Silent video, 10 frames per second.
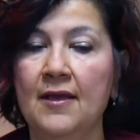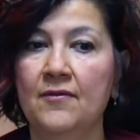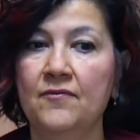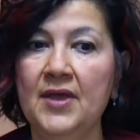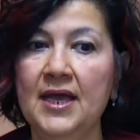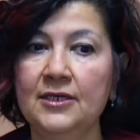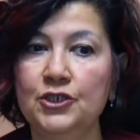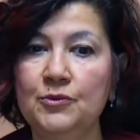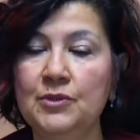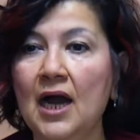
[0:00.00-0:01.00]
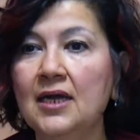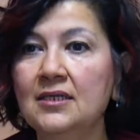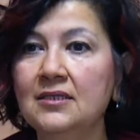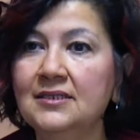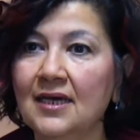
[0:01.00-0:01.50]
Veya şimdi
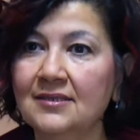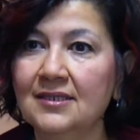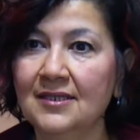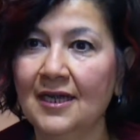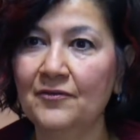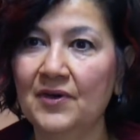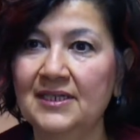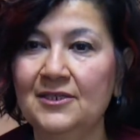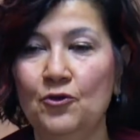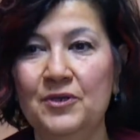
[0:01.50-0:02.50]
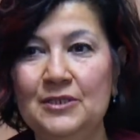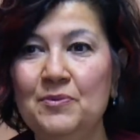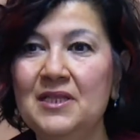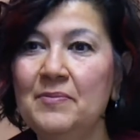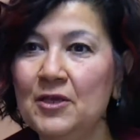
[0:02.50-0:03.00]
akıllı tahtalar var.
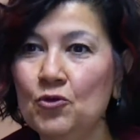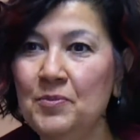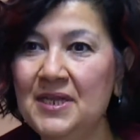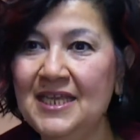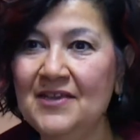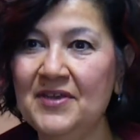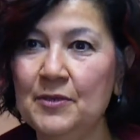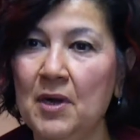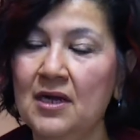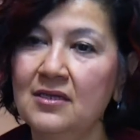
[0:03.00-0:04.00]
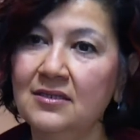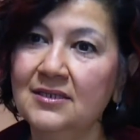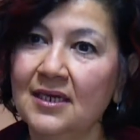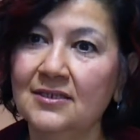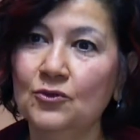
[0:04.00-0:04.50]
Öğretmene belki o bilgiyi verip akıllı
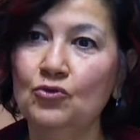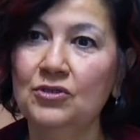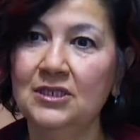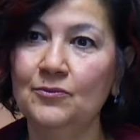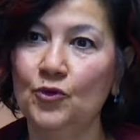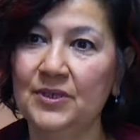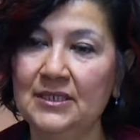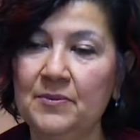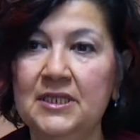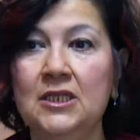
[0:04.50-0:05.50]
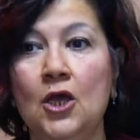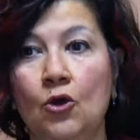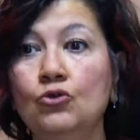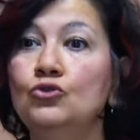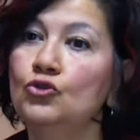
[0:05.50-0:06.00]
tahta kullanımı öğretmenin
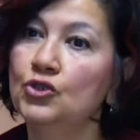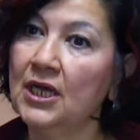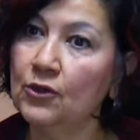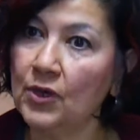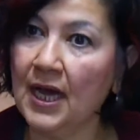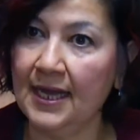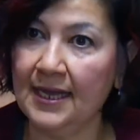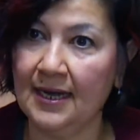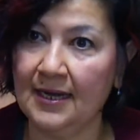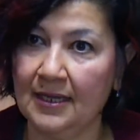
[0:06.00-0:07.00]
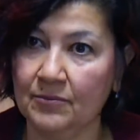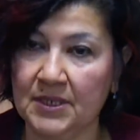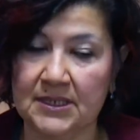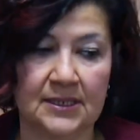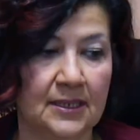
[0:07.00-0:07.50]
o çocuğa göre
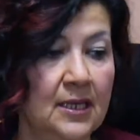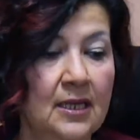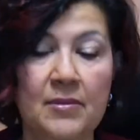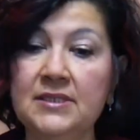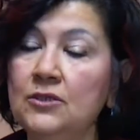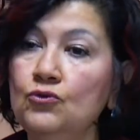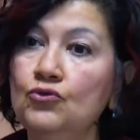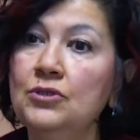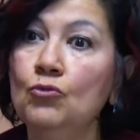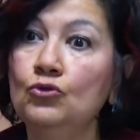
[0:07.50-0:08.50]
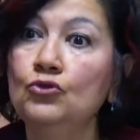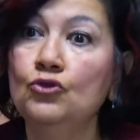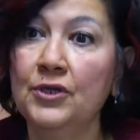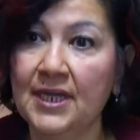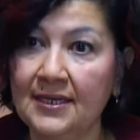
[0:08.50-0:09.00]
ayarlanması, masanın üstüne
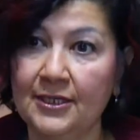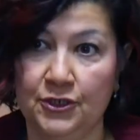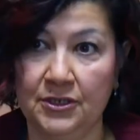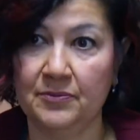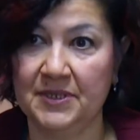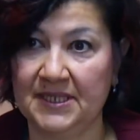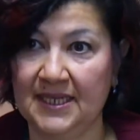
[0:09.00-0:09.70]
monitör yerleştirilmesi